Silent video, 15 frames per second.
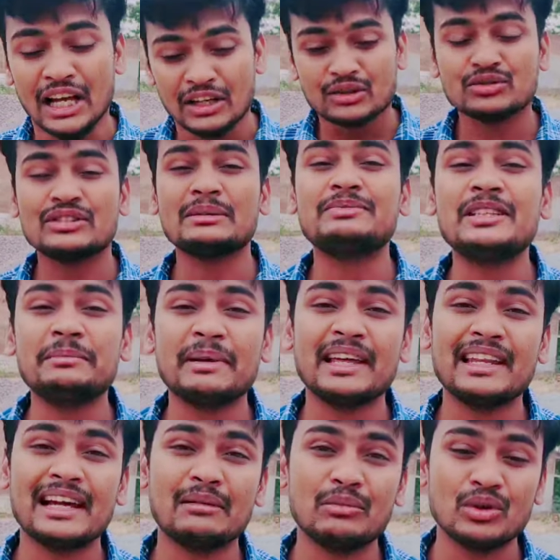तो सबसे
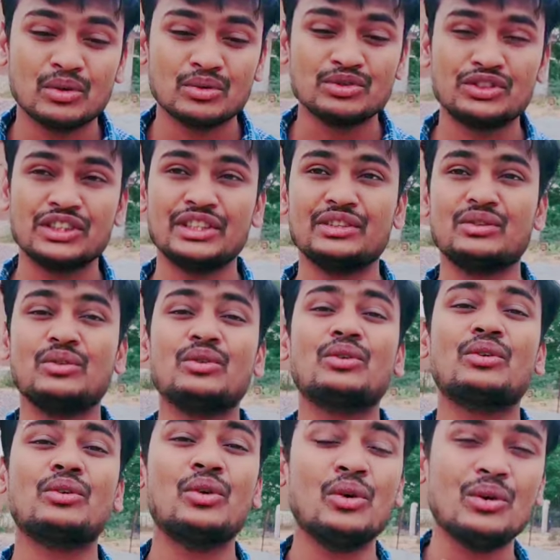पहले हम लोग को चेन को
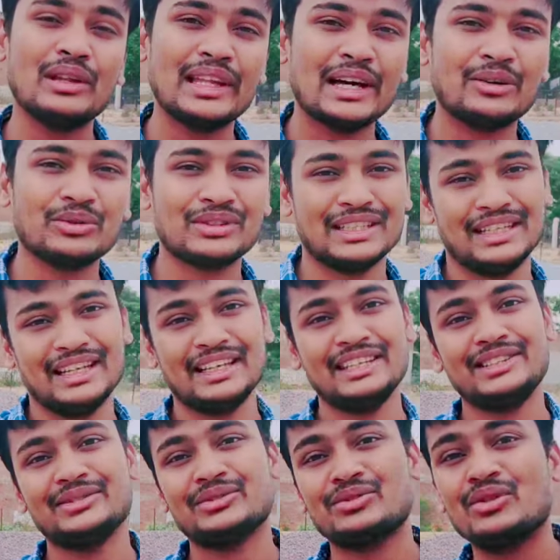खोलना होता है यानी
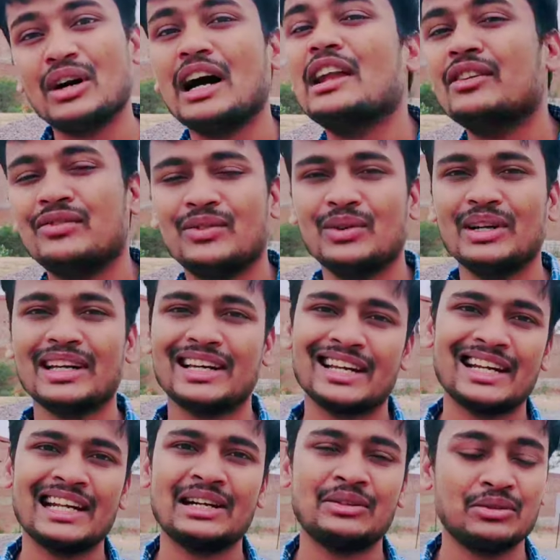कि उसको अनफोल्ड
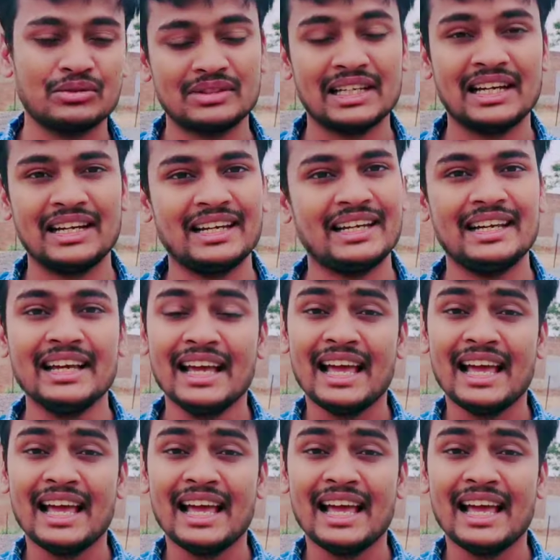करना होता है